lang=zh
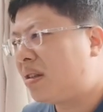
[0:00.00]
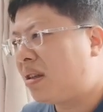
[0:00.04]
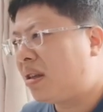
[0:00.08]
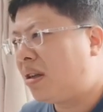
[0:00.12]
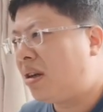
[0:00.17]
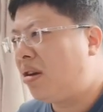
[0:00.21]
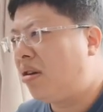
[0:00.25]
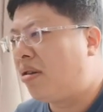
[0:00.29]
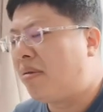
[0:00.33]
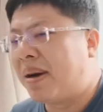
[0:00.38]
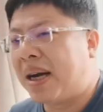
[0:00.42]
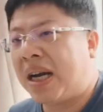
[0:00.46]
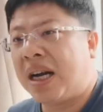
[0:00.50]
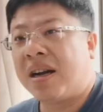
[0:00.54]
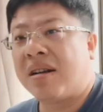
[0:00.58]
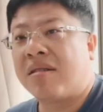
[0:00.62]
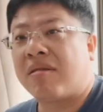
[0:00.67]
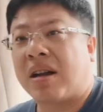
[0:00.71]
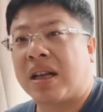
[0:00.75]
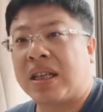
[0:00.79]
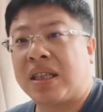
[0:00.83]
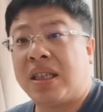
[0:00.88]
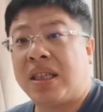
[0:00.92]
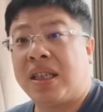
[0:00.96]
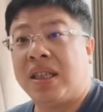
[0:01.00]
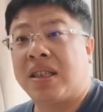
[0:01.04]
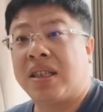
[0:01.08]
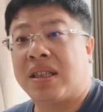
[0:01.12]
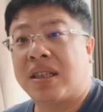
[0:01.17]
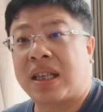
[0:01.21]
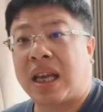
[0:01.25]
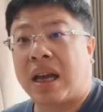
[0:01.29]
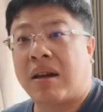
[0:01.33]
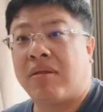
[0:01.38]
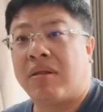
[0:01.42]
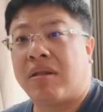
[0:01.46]
六门横关七之
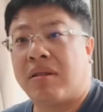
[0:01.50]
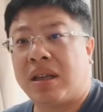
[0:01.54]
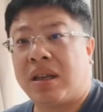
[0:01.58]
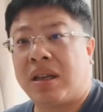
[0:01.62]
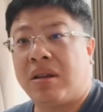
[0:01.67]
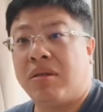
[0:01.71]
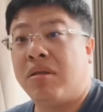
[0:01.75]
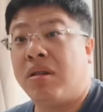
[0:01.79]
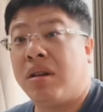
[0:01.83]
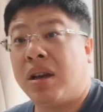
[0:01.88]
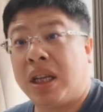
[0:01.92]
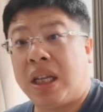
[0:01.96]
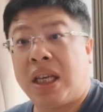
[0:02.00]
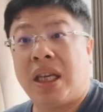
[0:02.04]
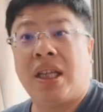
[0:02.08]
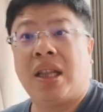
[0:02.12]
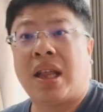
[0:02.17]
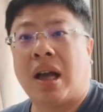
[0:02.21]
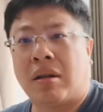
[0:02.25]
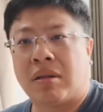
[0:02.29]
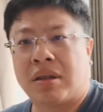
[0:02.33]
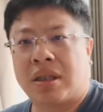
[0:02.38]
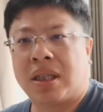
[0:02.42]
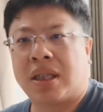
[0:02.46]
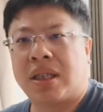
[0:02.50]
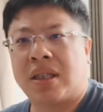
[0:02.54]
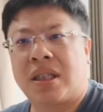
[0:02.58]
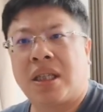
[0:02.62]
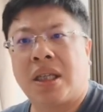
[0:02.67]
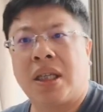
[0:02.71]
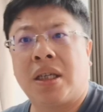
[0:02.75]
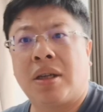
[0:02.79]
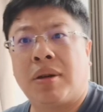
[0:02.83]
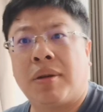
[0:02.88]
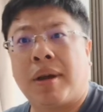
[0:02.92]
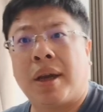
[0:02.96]
三，我略提到这个
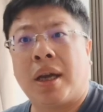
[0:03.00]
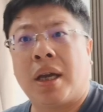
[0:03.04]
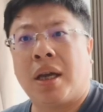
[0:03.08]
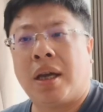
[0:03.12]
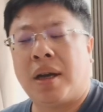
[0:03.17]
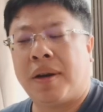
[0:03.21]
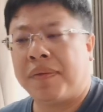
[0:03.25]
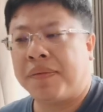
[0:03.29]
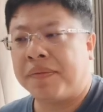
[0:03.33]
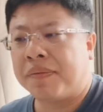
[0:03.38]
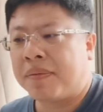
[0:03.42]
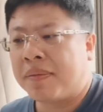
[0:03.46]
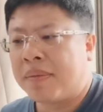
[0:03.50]
策略啊。